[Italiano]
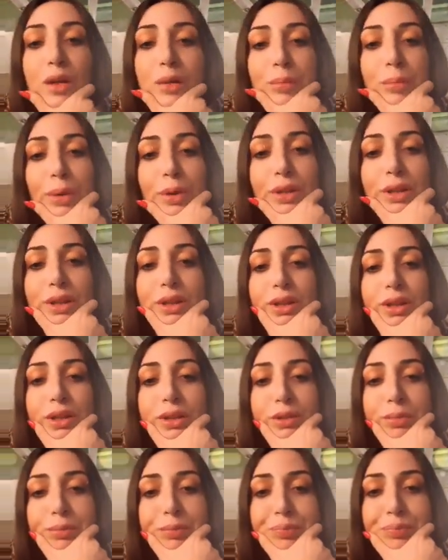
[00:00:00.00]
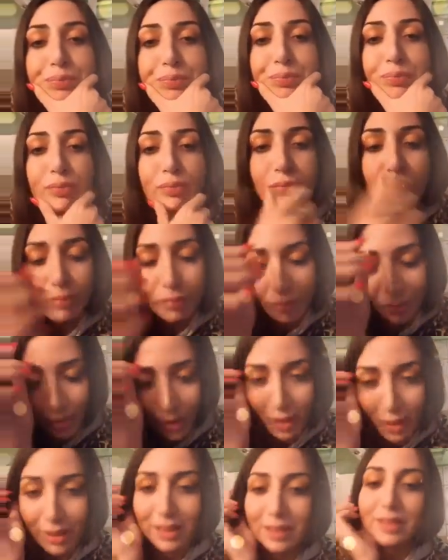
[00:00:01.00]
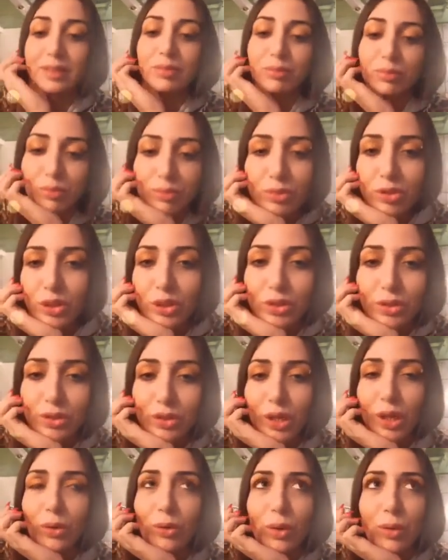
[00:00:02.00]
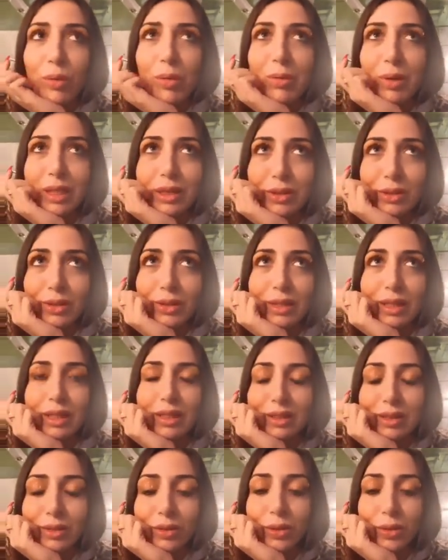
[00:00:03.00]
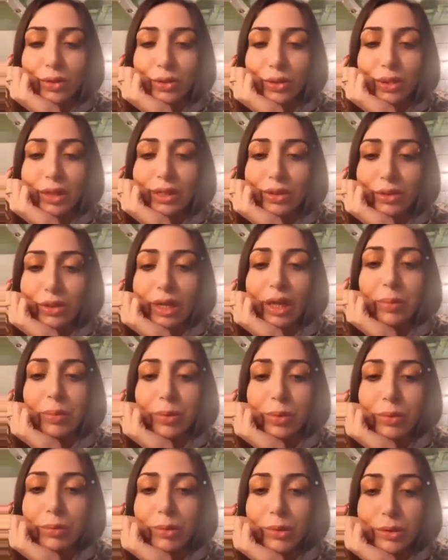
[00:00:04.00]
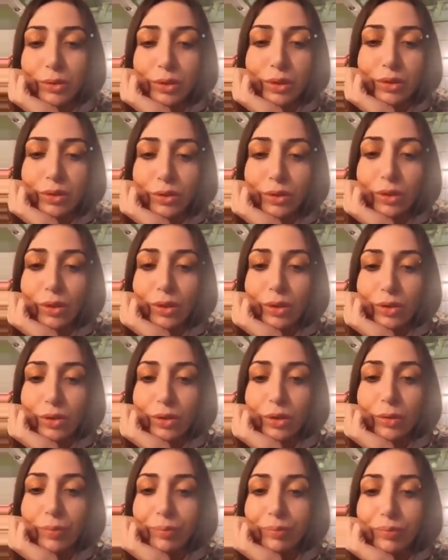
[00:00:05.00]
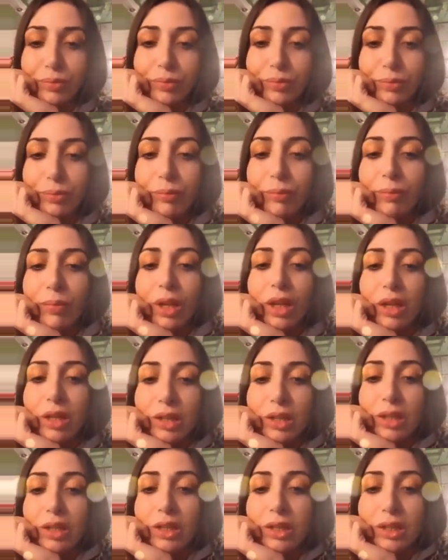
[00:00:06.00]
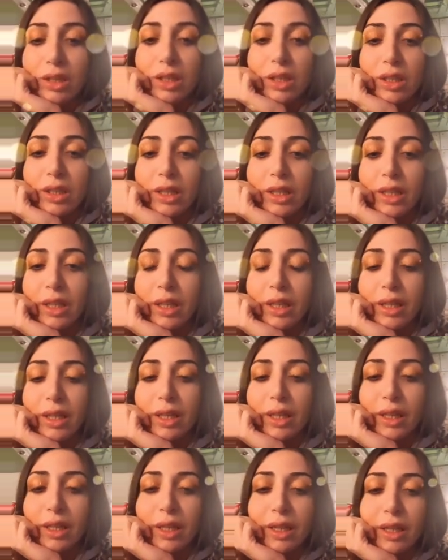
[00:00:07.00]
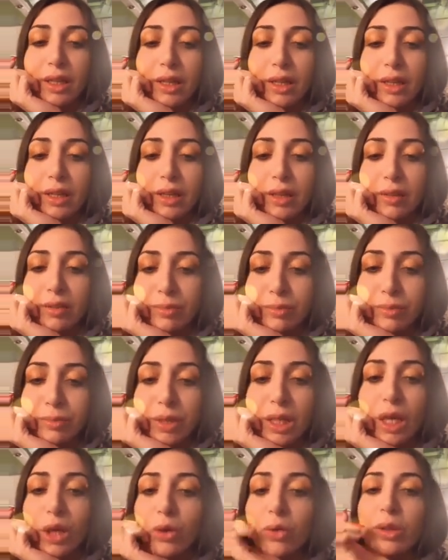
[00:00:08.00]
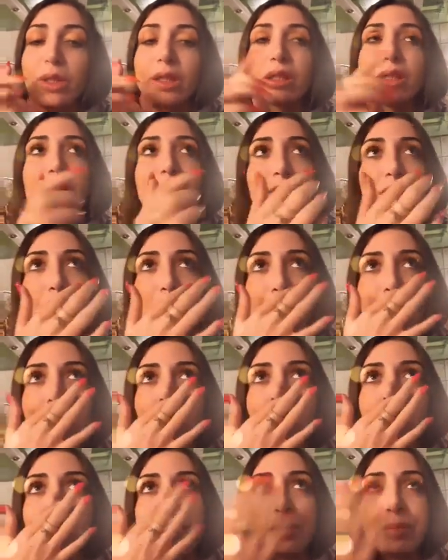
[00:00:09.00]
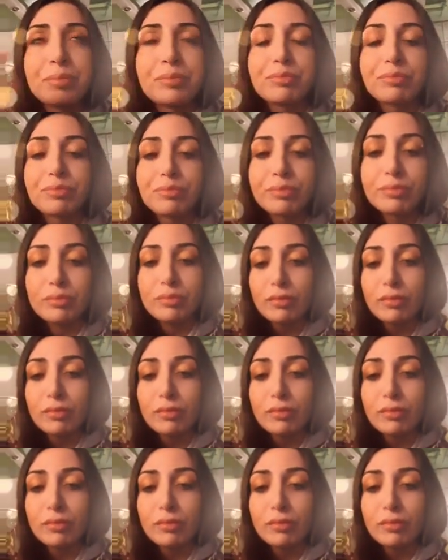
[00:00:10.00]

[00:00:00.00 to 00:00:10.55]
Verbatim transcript: Poi, mm, mm, cioè in quel momento ti rendi conto che non hai più un mondo attorno e, e quindi non ehm,